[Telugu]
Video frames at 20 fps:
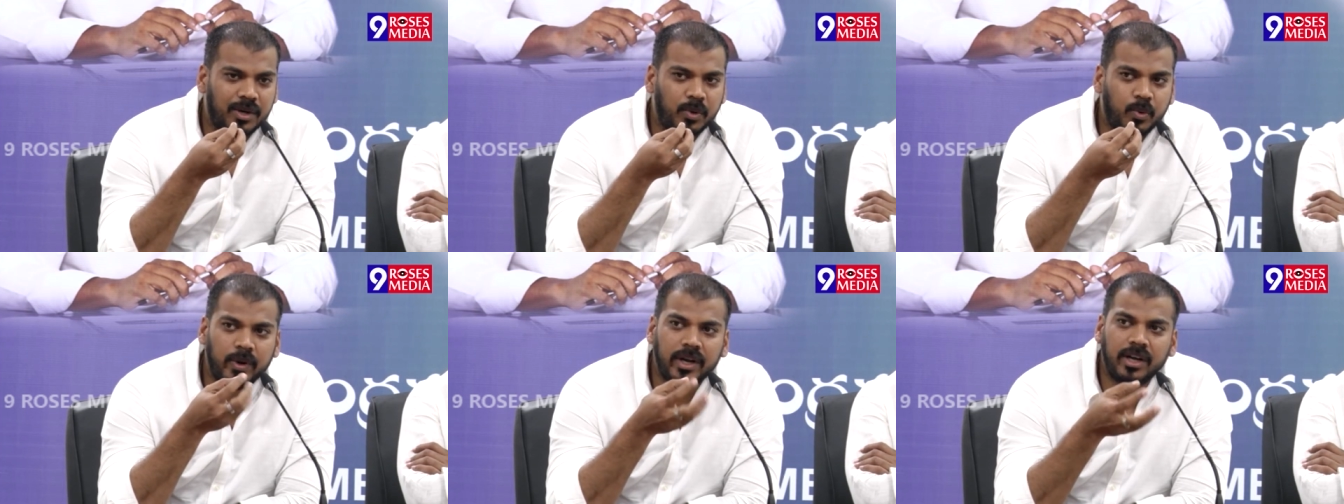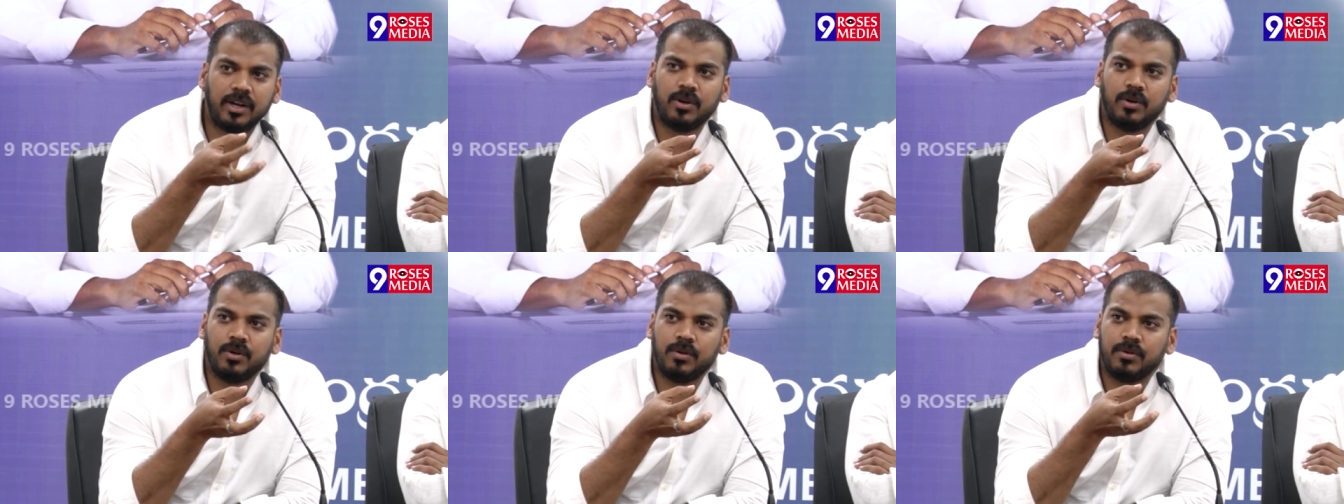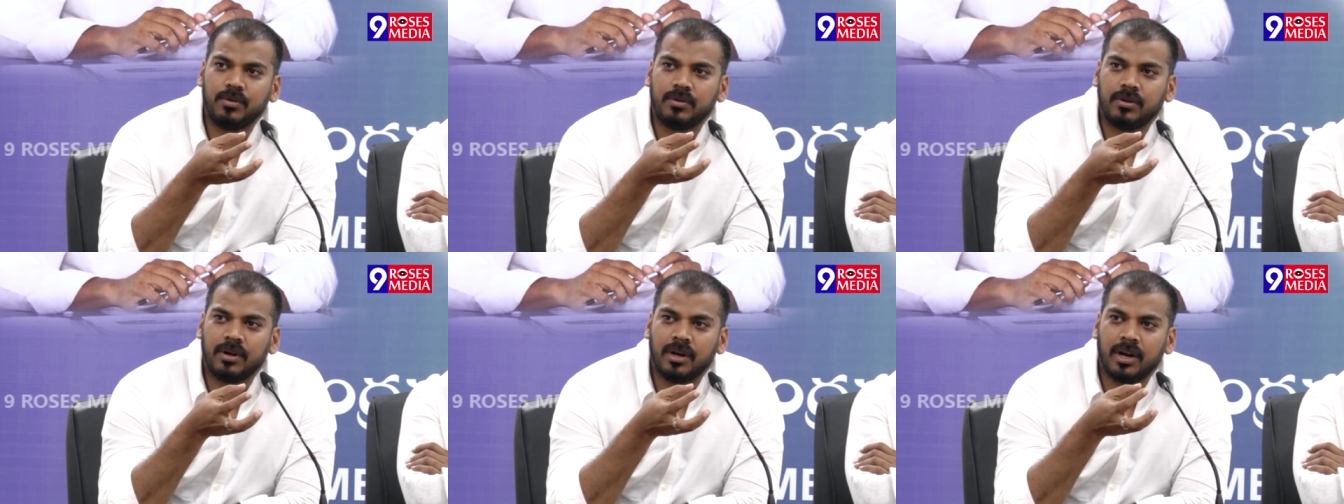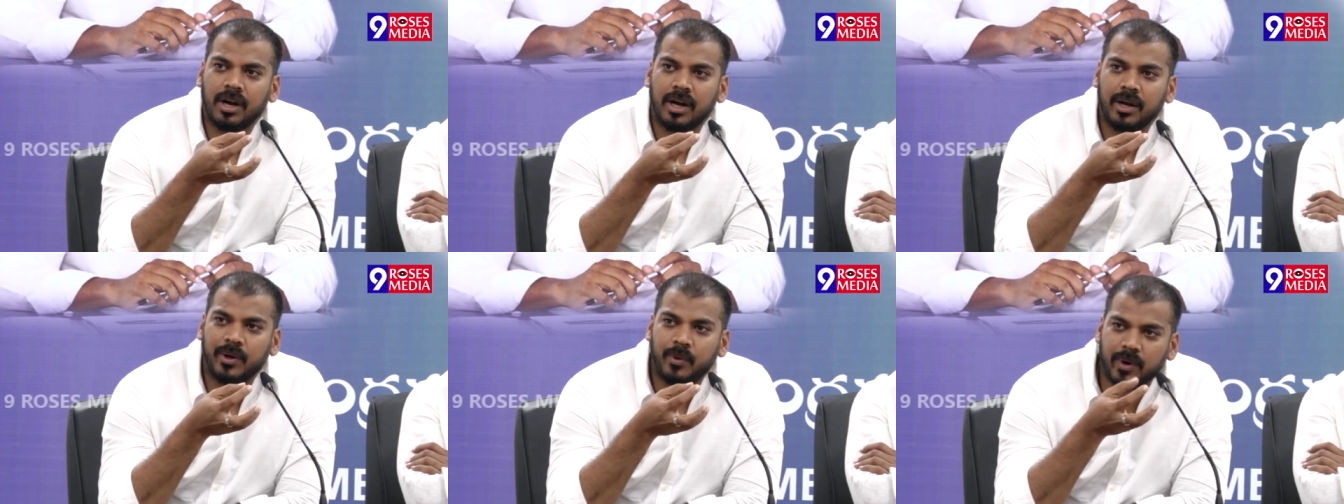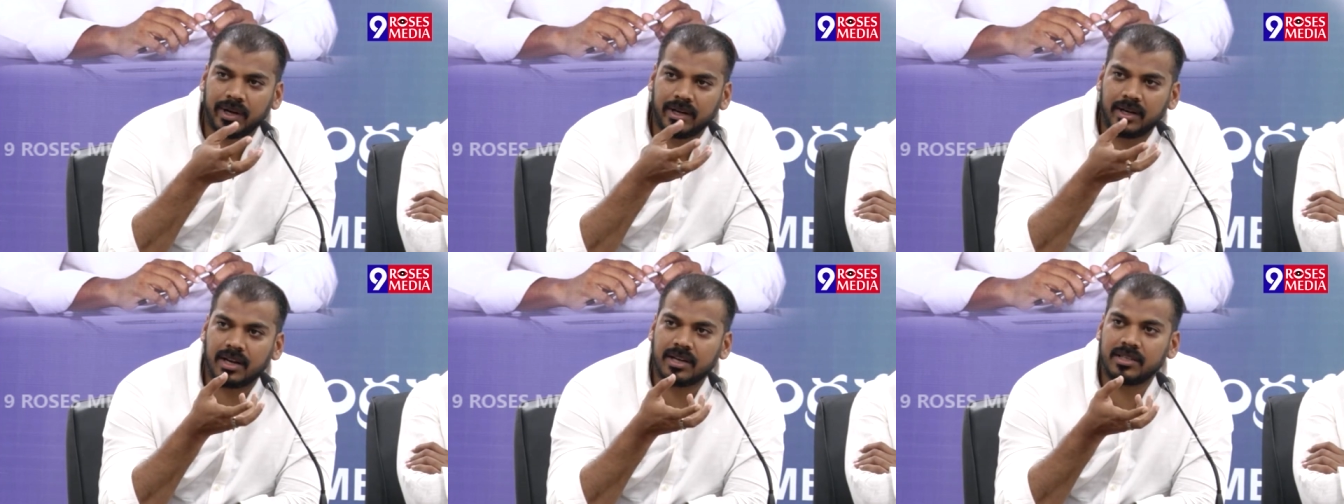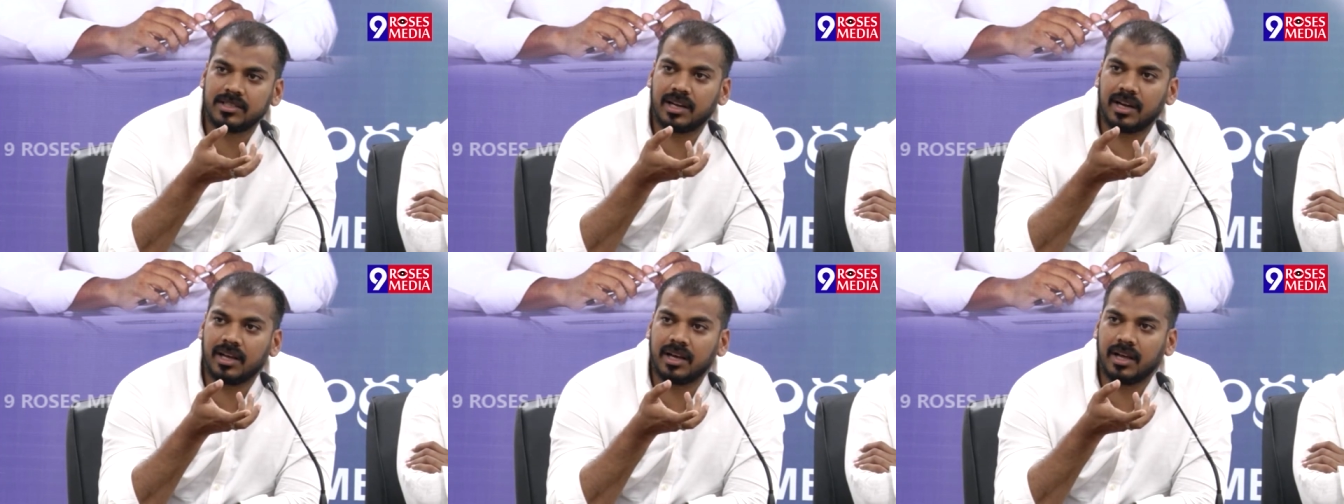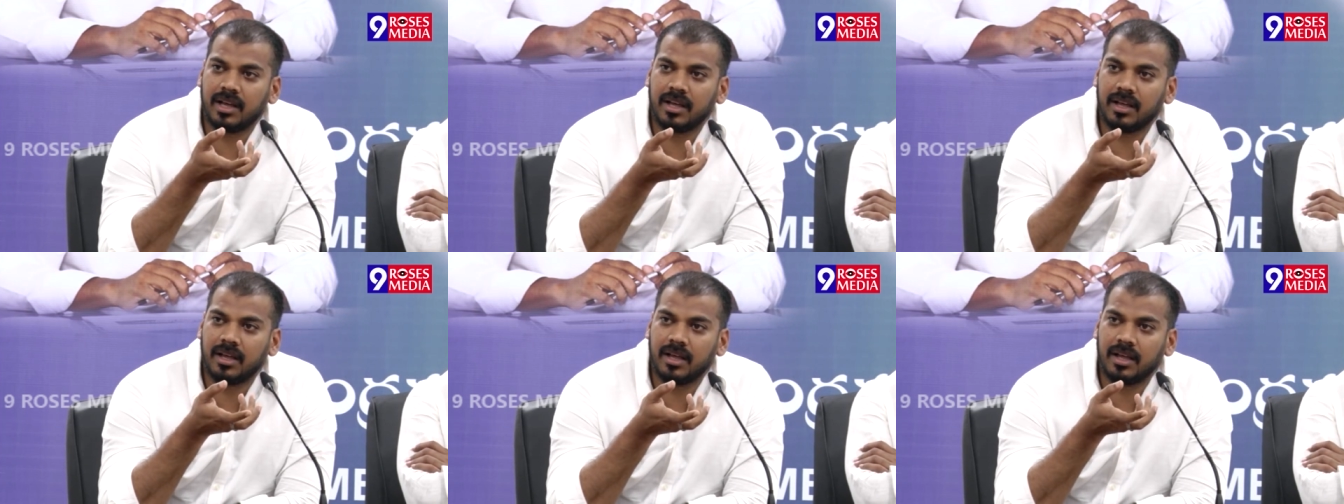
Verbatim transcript: ట్వీట్లు ట్విట్టర్ చిలక